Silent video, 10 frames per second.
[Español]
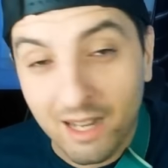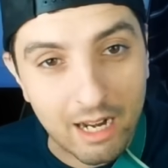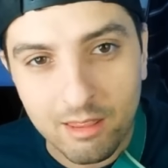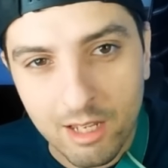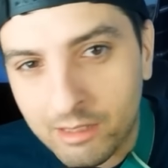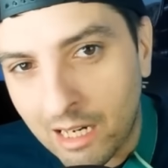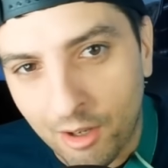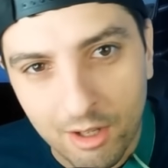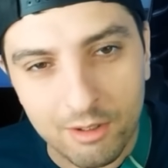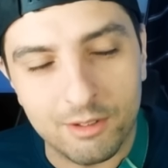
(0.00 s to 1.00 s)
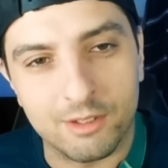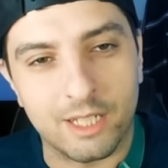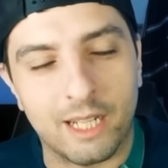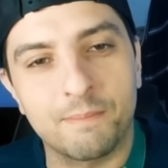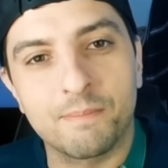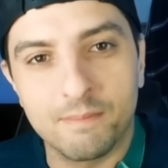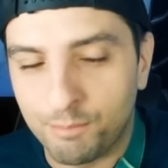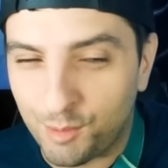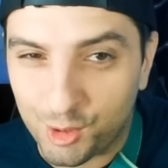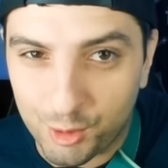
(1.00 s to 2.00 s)
reaccionalo, no sé qué.
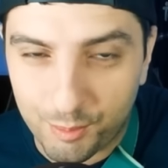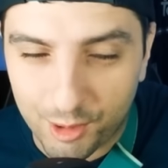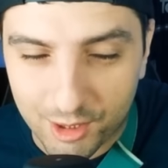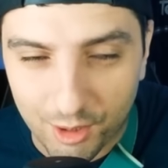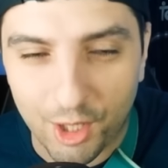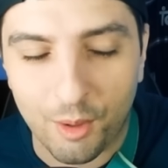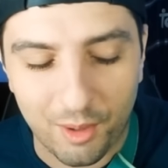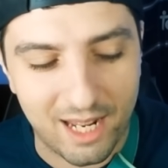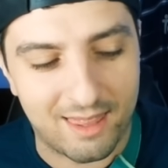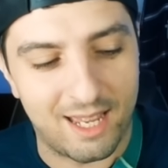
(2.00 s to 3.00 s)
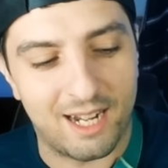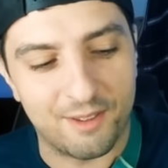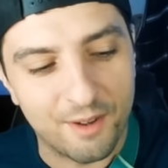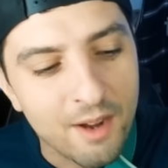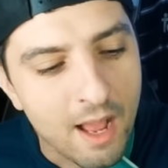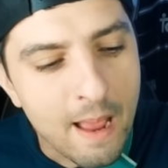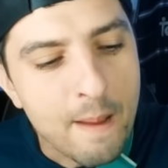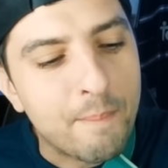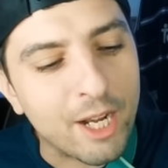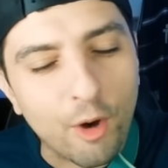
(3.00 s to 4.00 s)
Por supuesto que lo voy a hacer, ¿no?
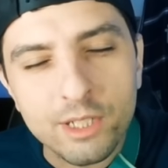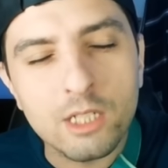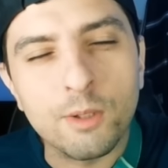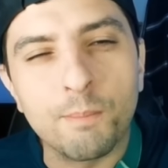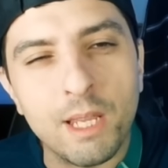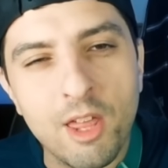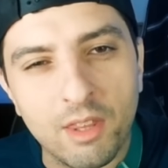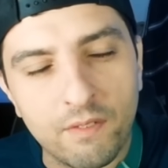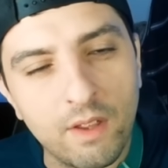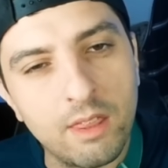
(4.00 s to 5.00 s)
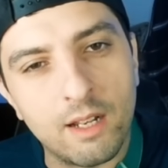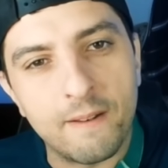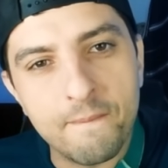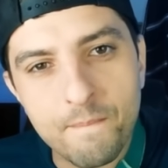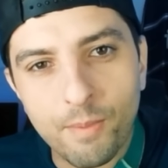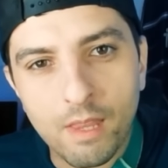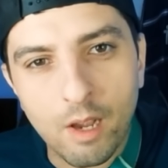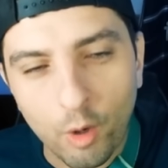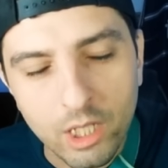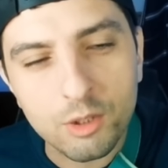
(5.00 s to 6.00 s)
Pero hoy es un vídeo difícil.
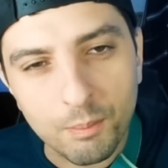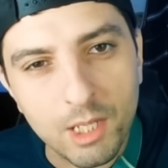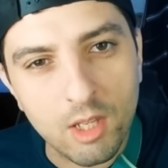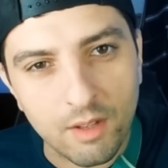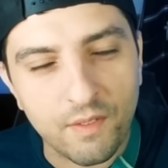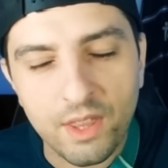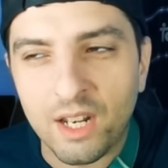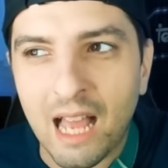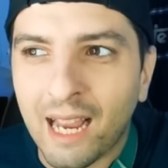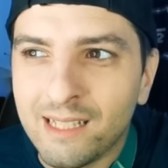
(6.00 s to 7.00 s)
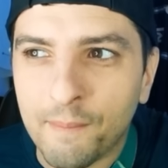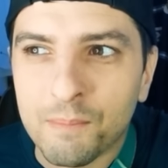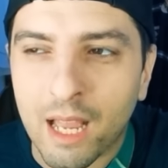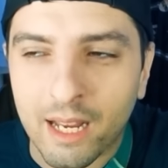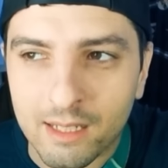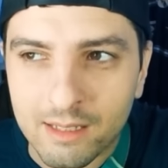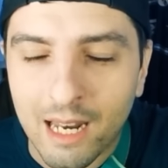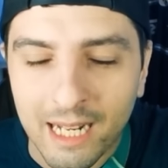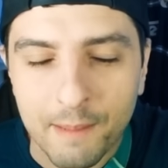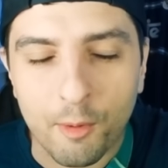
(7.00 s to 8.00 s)
Hoy es un vídeo difícil. Hay tanta gente a
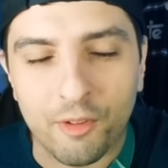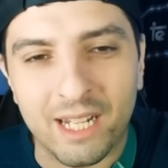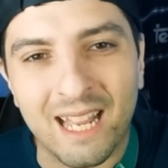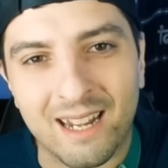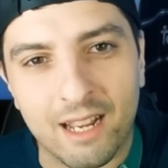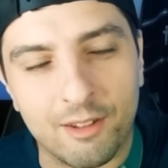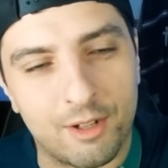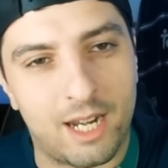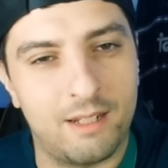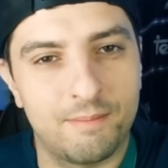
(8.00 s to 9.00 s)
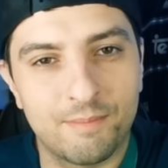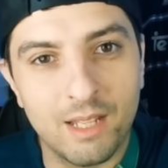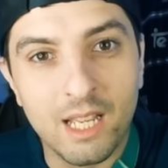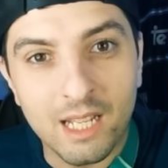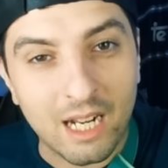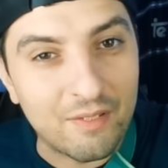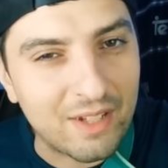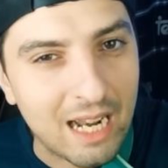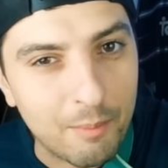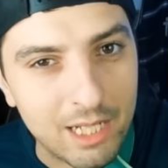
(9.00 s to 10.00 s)
la que podría reaccionar. Que al
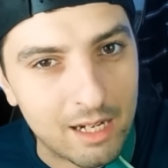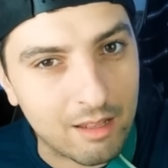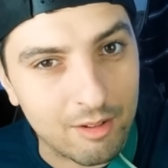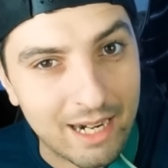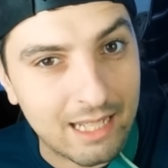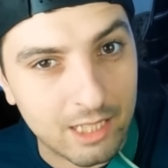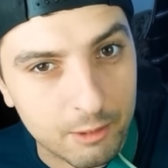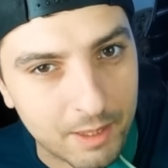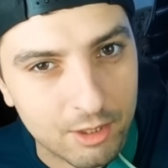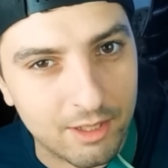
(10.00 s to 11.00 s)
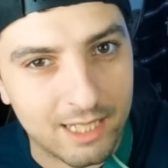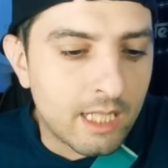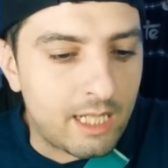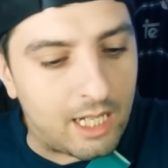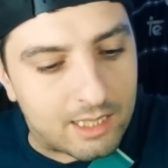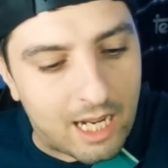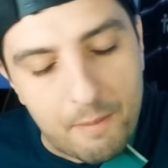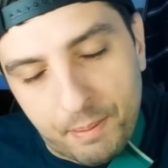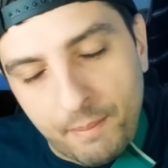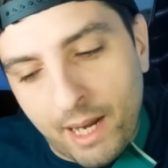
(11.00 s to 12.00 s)
final voy a reaccionar a tres personas. Y es que
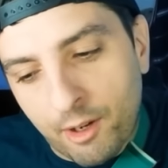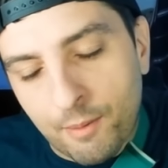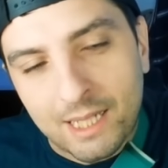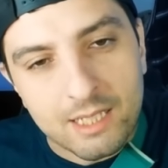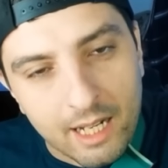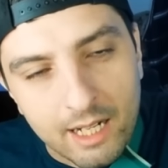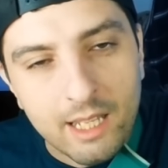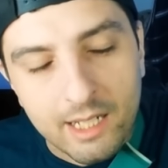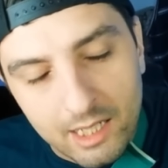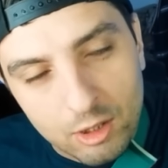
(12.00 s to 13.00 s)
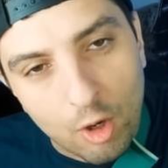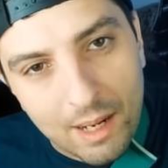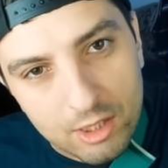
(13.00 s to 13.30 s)
el primero va a ser Cristóbal